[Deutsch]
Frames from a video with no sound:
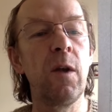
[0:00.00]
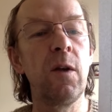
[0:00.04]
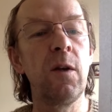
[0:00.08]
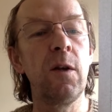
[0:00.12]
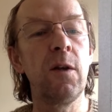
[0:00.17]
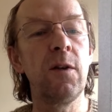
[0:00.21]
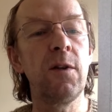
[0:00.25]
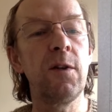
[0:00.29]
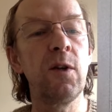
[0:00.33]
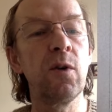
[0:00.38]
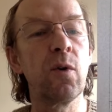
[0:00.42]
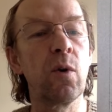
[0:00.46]

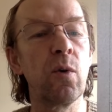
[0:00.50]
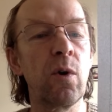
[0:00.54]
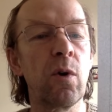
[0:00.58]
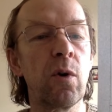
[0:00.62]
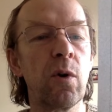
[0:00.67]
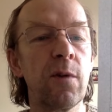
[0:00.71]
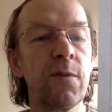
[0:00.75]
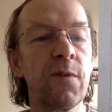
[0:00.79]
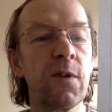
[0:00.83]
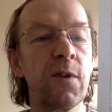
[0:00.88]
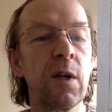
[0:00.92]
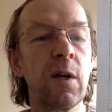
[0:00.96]
Die
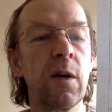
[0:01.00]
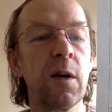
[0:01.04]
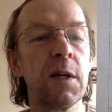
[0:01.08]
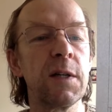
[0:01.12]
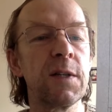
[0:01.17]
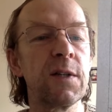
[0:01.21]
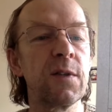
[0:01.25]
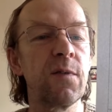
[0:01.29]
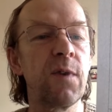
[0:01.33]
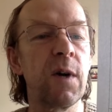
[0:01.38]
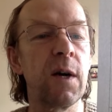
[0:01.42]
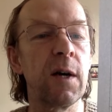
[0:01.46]

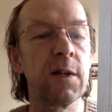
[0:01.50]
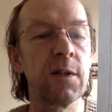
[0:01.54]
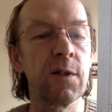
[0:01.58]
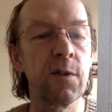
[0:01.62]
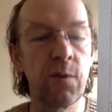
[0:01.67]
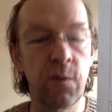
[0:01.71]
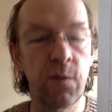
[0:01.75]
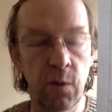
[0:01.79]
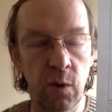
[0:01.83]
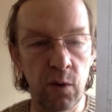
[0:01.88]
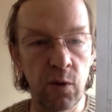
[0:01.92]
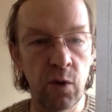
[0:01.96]
Rückläufigkeitsphase
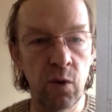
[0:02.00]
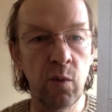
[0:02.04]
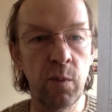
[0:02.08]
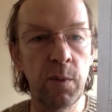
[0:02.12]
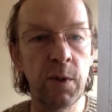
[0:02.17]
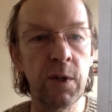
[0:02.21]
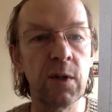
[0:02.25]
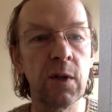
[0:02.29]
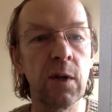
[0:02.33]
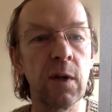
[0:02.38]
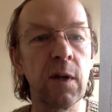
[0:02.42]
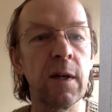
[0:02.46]
von
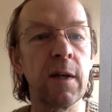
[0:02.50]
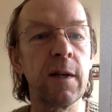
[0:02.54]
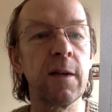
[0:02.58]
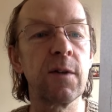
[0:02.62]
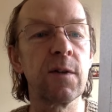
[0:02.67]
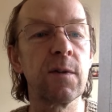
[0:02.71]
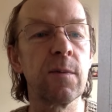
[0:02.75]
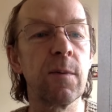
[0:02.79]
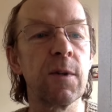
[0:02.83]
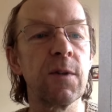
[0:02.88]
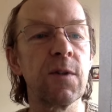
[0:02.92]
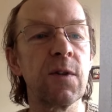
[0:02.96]
Jupiter geht
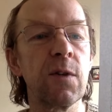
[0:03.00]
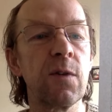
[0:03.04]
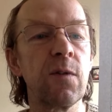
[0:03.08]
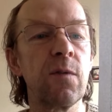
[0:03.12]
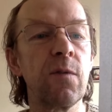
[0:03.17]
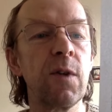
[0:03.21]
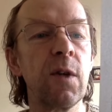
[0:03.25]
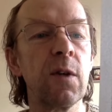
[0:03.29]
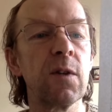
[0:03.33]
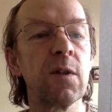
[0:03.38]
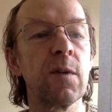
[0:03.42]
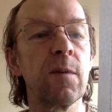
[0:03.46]

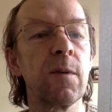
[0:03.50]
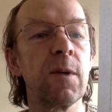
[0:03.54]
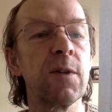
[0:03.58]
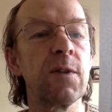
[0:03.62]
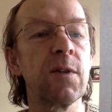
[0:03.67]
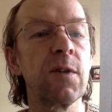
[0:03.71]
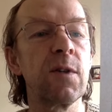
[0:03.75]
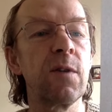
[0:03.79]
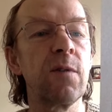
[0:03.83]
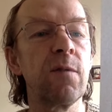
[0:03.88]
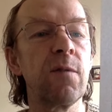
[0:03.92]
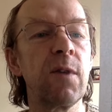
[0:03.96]

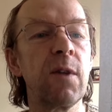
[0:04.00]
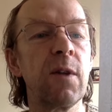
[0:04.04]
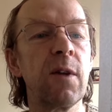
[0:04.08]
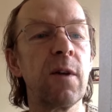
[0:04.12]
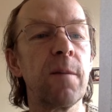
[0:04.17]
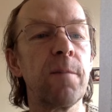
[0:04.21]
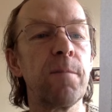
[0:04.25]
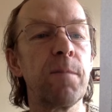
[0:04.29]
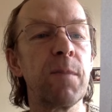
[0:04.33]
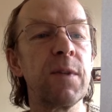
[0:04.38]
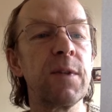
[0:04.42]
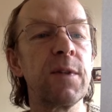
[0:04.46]
2024 wieder
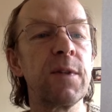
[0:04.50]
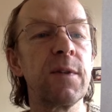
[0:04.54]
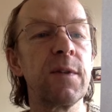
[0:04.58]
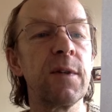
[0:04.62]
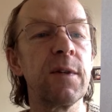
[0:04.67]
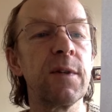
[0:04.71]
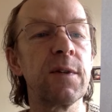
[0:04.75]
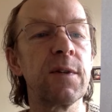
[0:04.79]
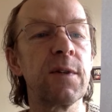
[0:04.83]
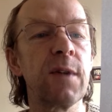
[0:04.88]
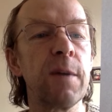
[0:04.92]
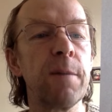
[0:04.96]
bis
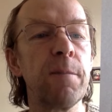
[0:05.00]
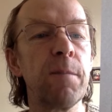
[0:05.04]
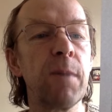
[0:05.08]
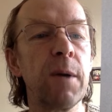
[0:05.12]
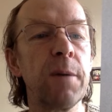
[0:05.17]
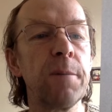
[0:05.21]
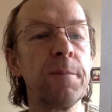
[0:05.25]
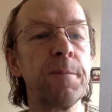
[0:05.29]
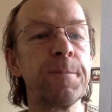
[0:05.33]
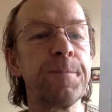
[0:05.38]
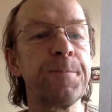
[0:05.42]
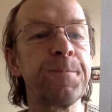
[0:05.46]

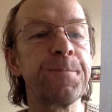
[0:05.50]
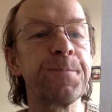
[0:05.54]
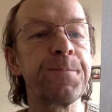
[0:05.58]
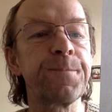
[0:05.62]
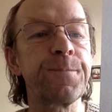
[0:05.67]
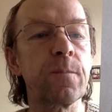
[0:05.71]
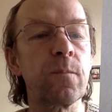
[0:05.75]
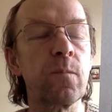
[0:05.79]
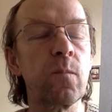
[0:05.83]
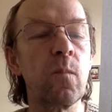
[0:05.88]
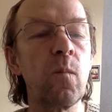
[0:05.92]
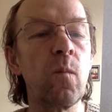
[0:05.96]
Dezember
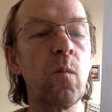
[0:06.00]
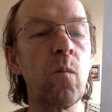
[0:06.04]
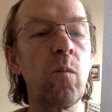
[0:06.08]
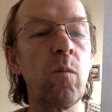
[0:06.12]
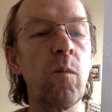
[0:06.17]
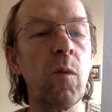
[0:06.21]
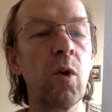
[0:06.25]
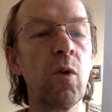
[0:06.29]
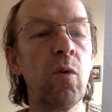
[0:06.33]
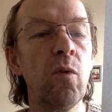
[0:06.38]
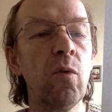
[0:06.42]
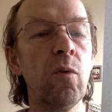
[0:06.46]

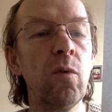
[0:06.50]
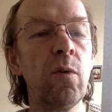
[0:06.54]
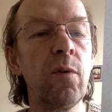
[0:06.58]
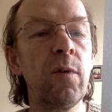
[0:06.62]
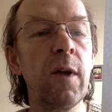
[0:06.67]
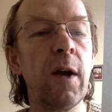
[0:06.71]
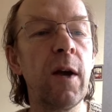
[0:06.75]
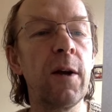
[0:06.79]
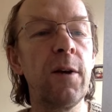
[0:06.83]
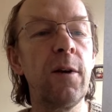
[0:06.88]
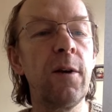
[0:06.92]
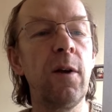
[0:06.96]
und
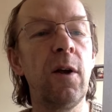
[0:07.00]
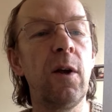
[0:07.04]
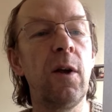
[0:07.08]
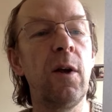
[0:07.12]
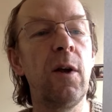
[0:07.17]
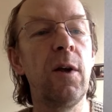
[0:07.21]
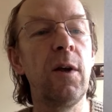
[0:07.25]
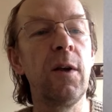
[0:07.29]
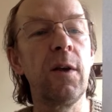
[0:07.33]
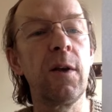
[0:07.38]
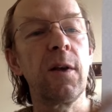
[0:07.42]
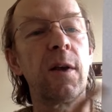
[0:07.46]
dann
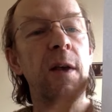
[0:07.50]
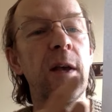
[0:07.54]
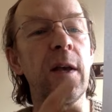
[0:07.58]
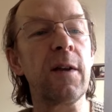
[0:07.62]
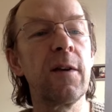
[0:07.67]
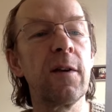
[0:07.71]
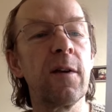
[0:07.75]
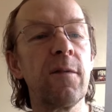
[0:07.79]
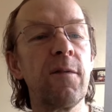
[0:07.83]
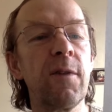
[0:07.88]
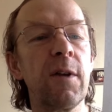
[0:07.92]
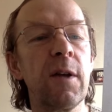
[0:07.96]

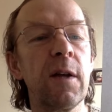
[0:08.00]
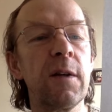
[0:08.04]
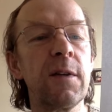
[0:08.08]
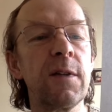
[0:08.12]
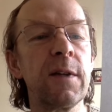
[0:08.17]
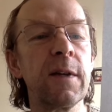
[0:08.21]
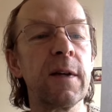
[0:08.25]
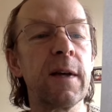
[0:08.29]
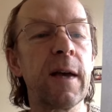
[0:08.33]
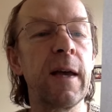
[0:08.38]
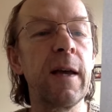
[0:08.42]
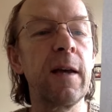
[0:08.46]
geht er wieder
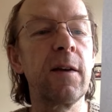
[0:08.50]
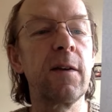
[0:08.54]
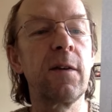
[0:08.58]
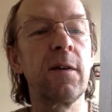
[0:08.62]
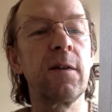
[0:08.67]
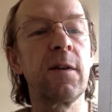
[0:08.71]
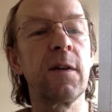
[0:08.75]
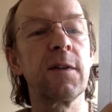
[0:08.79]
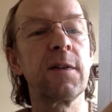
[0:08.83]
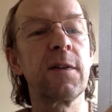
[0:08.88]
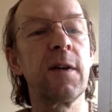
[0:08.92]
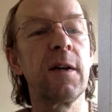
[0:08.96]

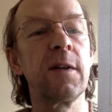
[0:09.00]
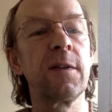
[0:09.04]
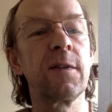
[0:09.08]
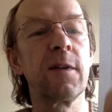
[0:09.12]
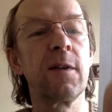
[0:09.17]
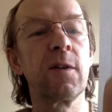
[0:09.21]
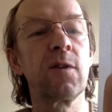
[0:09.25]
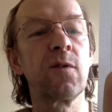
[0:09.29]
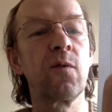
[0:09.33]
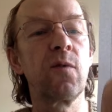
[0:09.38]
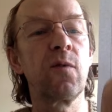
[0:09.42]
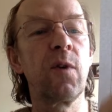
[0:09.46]
direkt, das heißt
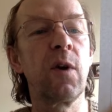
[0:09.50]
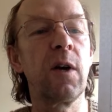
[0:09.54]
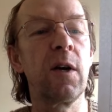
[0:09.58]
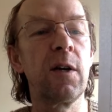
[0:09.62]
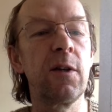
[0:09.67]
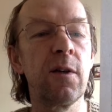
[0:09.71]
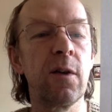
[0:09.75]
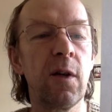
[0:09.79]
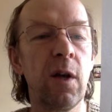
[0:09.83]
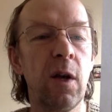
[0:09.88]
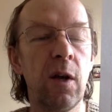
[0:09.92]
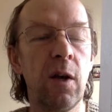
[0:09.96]
also für
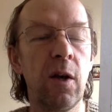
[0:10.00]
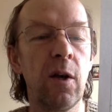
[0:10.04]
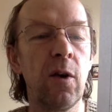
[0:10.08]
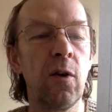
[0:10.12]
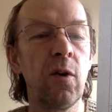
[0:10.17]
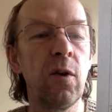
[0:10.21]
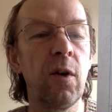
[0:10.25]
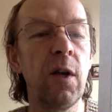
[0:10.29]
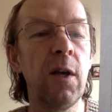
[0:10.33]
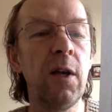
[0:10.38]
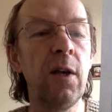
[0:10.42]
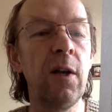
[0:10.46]
eine
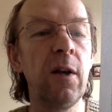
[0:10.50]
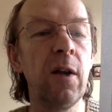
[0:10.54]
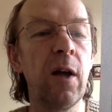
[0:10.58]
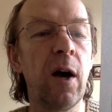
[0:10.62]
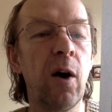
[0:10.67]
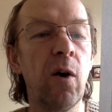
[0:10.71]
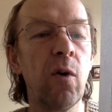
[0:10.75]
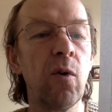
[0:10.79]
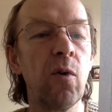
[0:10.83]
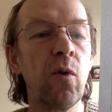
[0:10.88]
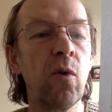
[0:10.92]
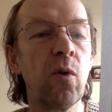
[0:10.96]

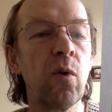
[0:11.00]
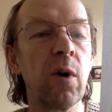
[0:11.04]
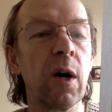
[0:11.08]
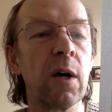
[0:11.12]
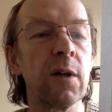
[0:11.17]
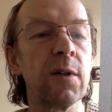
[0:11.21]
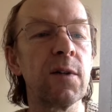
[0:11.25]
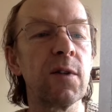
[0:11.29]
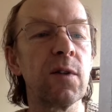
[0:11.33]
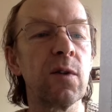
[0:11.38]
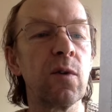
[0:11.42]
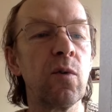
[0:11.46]

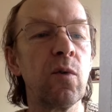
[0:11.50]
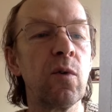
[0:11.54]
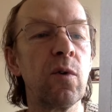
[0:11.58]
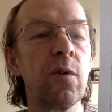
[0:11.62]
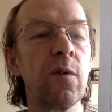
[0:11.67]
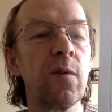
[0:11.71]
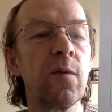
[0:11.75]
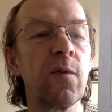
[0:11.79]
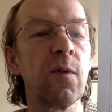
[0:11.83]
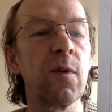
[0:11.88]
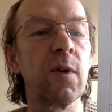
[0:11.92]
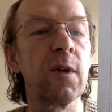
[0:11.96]

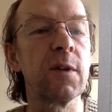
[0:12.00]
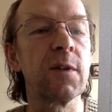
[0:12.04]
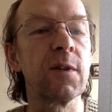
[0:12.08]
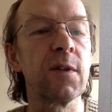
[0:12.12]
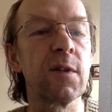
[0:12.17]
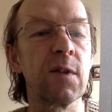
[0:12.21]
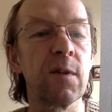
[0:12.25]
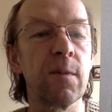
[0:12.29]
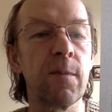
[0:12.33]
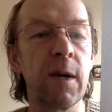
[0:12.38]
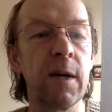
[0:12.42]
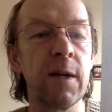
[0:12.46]
Inauguration für das
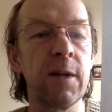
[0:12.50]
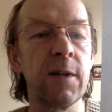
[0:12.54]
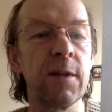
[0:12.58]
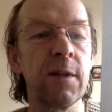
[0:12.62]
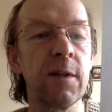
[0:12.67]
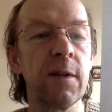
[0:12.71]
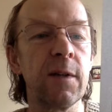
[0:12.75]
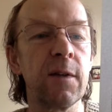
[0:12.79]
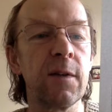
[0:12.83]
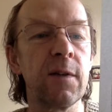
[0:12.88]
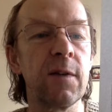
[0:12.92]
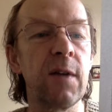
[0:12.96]

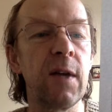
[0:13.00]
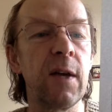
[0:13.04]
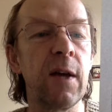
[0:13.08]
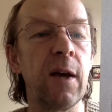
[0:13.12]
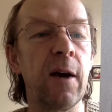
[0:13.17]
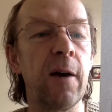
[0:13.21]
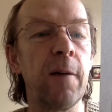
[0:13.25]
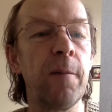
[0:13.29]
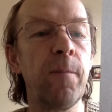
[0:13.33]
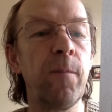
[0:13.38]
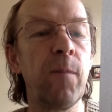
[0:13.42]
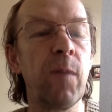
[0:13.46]
zweite
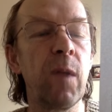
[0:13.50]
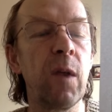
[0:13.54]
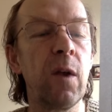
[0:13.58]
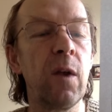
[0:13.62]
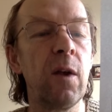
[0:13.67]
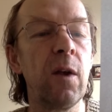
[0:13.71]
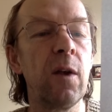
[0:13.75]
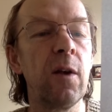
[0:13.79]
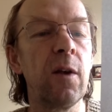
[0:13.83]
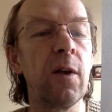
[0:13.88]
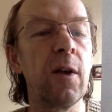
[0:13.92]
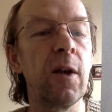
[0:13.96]
Term
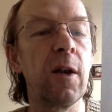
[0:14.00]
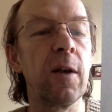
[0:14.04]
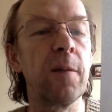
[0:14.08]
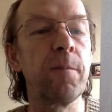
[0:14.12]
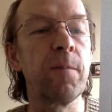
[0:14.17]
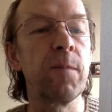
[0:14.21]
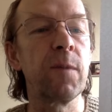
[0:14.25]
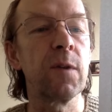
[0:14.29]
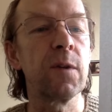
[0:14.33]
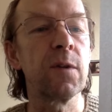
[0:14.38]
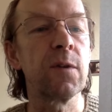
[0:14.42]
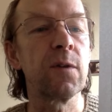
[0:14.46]

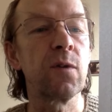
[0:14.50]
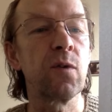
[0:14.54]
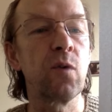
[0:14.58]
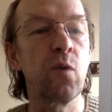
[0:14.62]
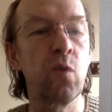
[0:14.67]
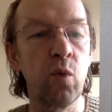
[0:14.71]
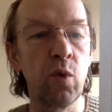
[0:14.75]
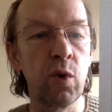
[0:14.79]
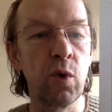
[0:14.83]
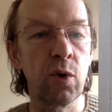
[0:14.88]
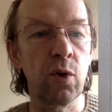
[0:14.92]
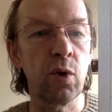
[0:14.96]
gibt es
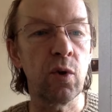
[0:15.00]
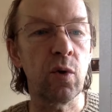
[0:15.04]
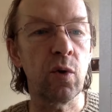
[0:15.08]
gute